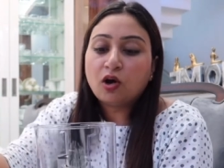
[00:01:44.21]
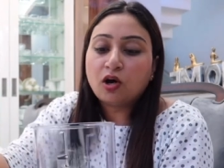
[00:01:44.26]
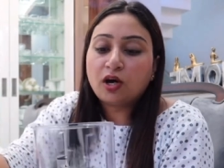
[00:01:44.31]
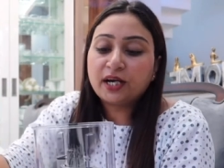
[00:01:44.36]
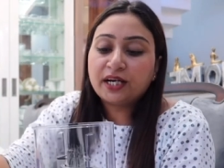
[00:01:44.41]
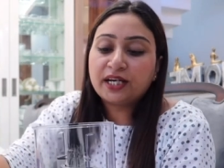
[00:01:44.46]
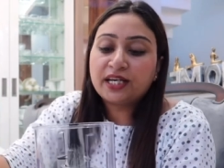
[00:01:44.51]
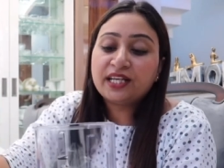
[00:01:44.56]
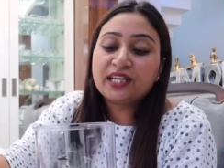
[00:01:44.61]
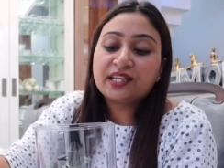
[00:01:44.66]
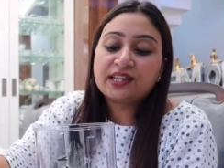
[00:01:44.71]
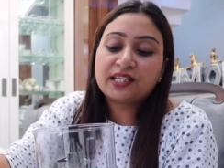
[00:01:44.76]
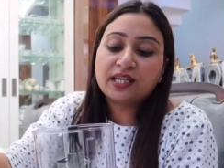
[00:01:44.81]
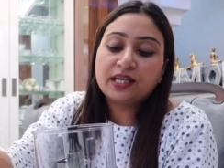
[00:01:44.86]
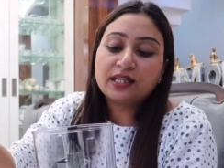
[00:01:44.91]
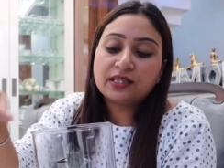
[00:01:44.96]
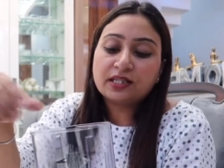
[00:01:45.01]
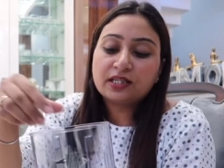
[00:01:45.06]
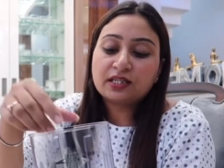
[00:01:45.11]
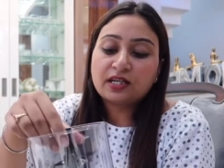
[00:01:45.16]
और इसके
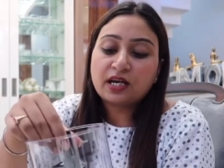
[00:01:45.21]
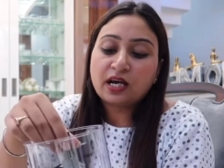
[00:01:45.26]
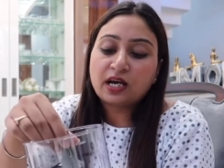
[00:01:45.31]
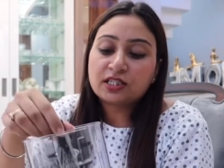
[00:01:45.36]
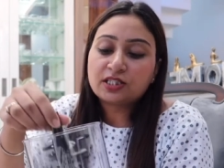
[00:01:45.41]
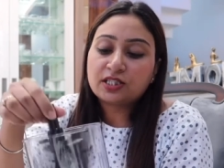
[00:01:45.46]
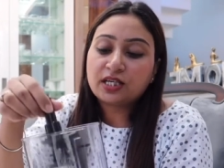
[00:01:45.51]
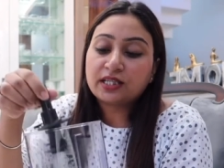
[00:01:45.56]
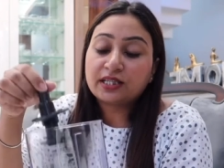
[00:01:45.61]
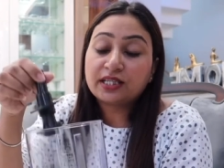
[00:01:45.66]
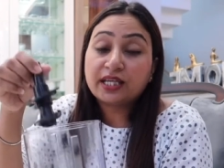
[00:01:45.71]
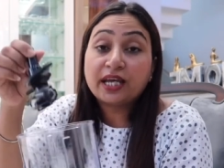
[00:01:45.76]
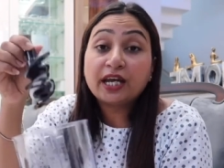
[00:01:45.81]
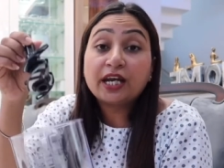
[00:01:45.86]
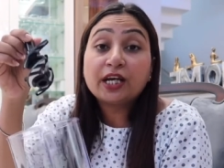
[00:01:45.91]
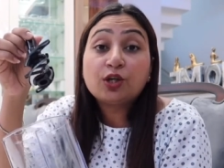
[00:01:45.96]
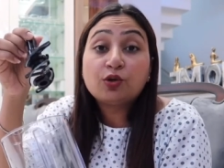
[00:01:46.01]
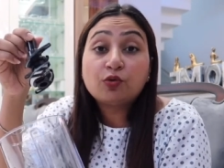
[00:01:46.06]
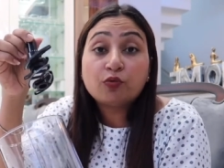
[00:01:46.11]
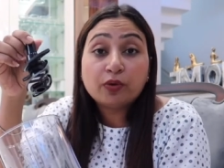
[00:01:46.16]
अंदर आ जाते
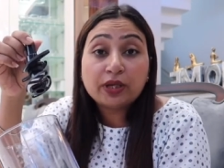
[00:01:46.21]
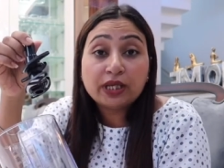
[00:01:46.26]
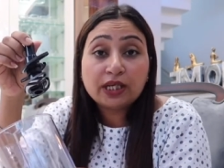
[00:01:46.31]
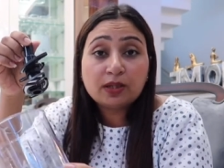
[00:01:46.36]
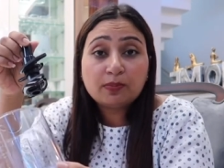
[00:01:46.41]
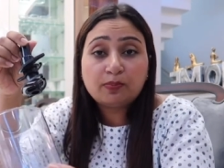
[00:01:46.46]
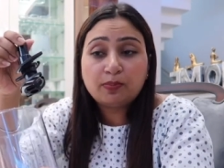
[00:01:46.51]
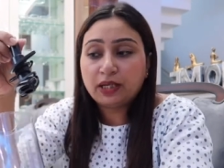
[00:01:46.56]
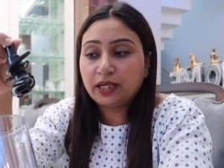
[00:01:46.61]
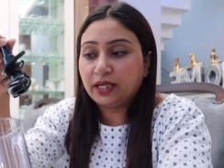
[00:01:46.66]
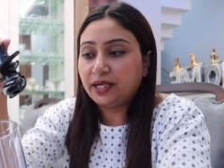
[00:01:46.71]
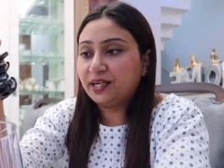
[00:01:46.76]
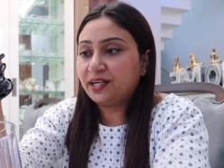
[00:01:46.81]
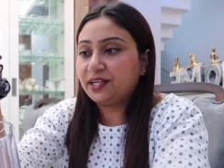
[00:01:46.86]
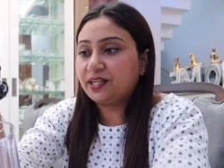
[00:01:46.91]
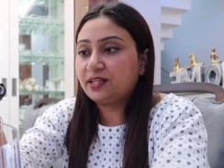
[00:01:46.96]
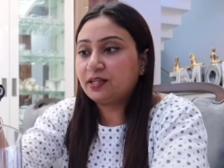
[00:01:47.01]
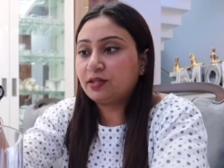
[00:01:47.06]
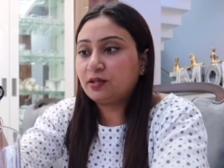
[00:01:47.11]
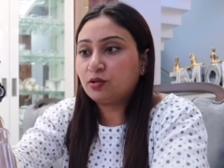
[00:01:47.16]
हैं ट्विन ब्लेड्स
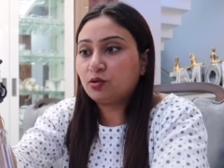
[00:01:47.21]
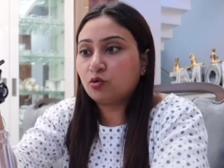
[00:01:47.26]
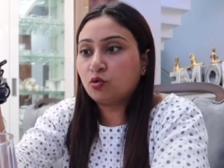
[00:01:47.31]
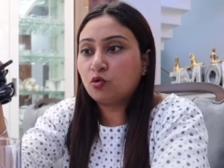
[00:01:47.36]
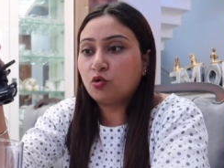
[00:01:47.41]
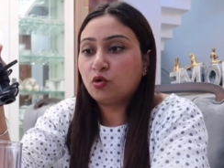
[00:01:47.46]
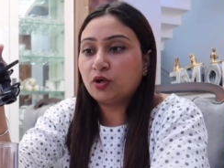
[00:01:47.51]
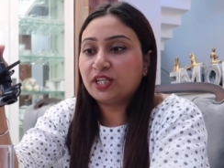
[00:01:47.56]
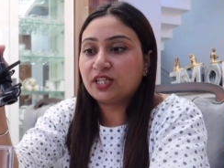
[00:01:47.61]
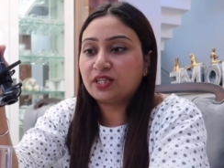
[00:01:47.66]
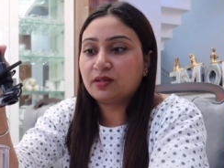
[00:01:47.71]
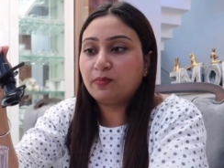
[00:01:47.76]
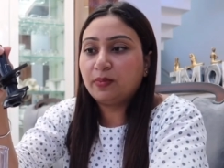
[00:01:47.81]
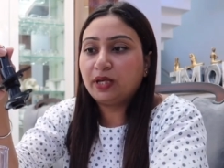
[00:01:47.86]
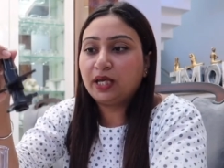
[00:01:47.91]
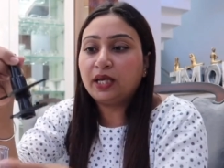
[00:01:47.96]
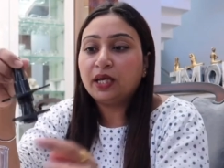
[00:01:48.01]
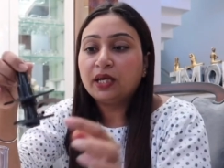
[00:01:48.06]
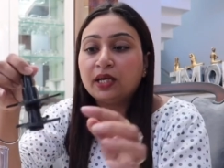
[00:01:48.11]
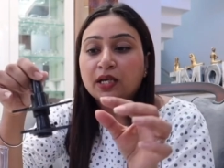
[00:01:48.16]
तो
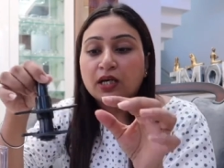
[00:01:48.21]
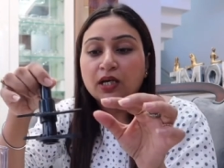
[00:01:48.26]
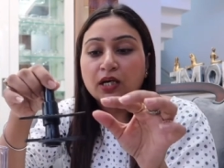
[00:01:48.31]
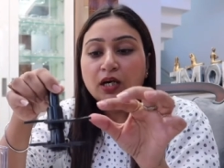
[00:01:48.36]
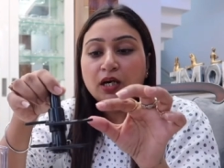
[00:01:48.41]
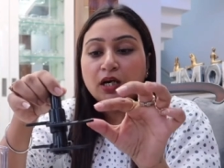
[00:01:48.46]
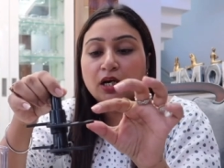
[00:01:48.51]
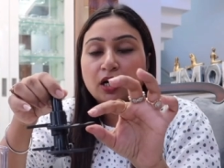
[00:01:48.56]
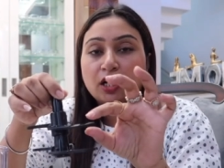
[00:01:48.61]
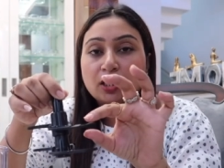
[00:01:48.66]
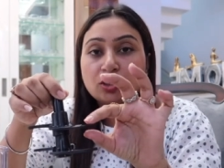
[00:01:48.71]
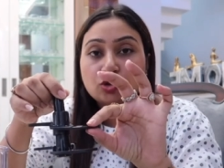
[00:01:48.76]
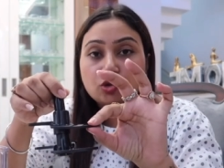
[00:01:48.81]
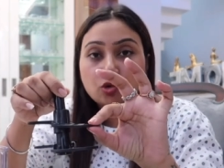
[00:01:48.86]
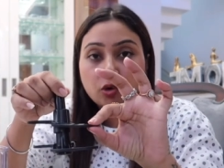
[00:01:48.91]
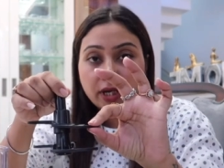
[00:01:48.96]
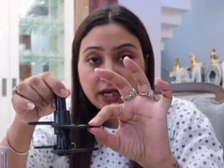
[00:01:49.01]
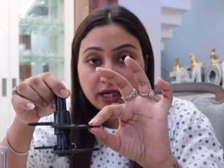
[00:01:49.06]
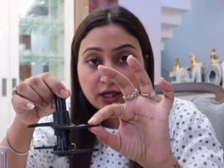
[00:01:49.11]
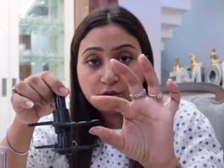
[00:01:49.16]
इसमें आ,
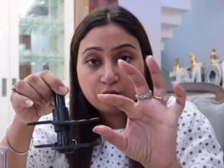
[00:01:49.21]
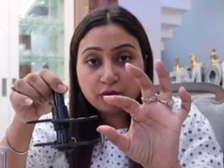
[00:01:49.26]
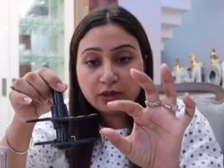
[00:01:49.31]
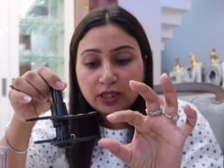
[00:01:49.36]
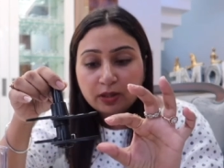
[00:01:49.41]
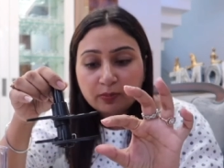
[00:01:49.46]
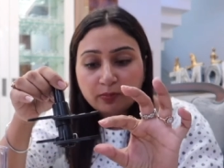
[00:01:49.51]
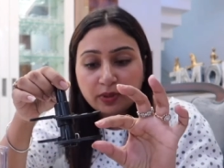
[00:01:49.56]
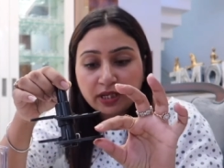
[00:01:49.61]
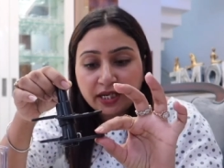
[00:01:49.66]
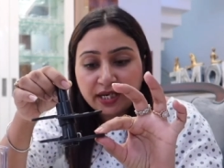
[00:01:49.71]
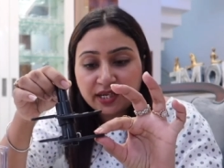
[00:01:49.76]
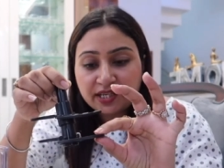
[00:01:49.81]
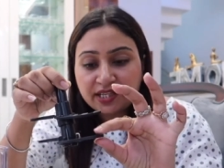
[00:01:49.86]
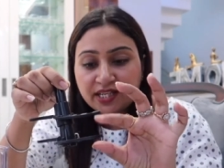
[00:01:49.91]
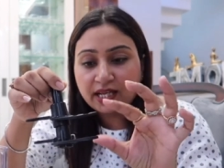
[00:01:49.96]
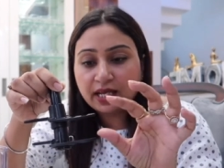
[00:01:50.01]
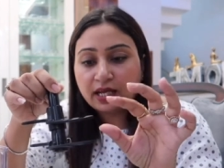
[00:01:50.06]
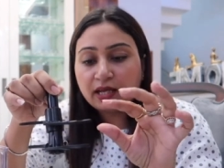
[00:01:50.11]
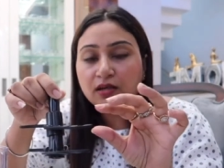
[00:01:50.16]
जो है ट्विन
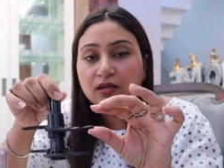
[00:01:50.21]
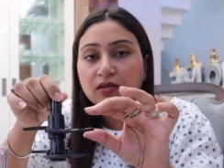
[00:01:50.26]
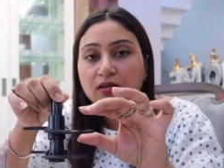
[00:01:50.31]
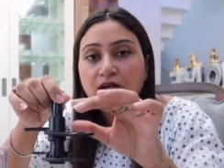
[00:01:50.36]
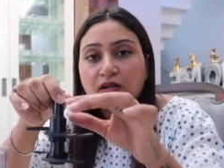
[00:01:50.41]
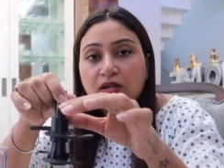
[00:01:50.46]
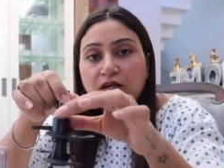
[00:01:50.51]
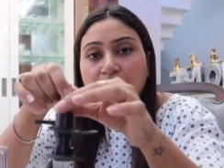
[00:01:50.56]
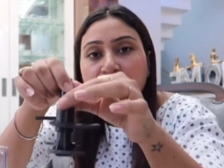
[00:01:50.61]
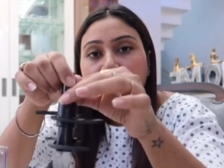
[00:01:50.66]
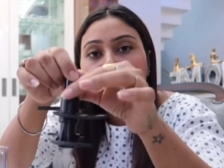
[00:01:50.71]
ब्लेड्स हैं